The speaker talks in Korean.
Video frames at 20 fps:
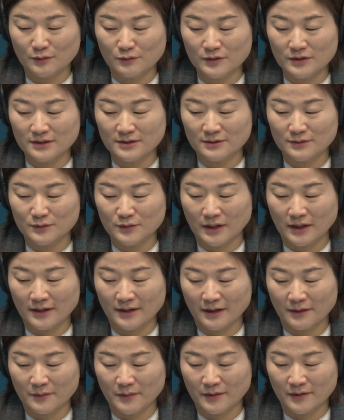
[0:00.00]
우리식으로
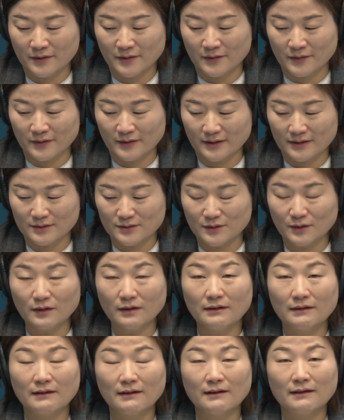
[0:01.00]
얘기하면 그죠?
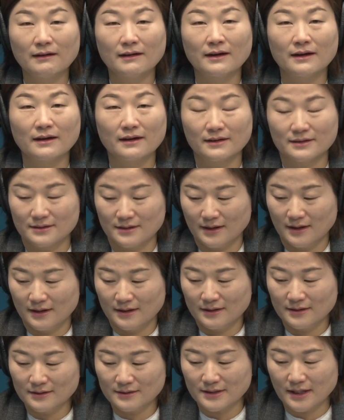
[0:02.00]
맞습니다. 예,
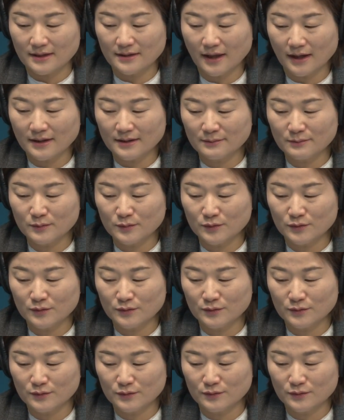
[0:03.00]
예. 이거
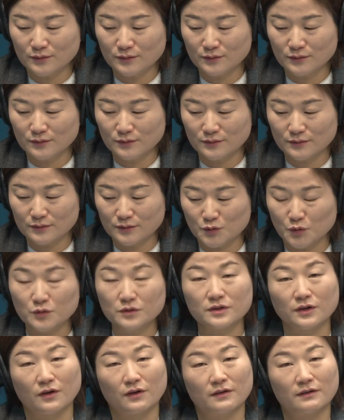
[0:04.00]
재택근무
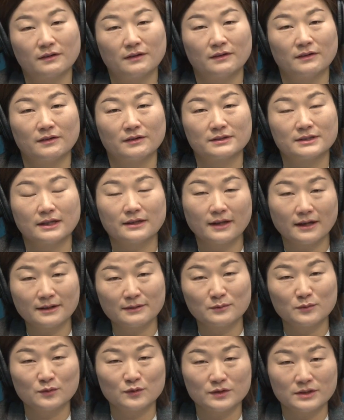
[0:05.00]
좋죠. 어,
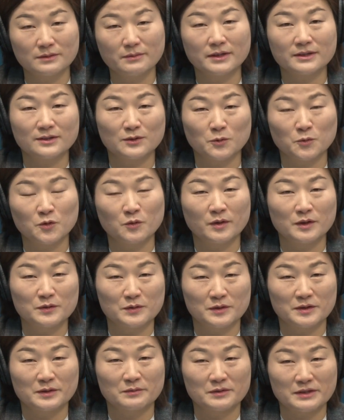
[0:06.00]
재택근무 예. 집에서 녹음할
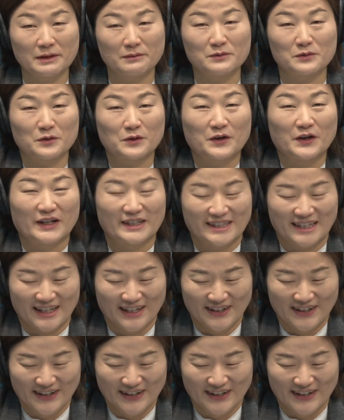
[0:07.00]
수 있으면 참 좋을 것 같아요.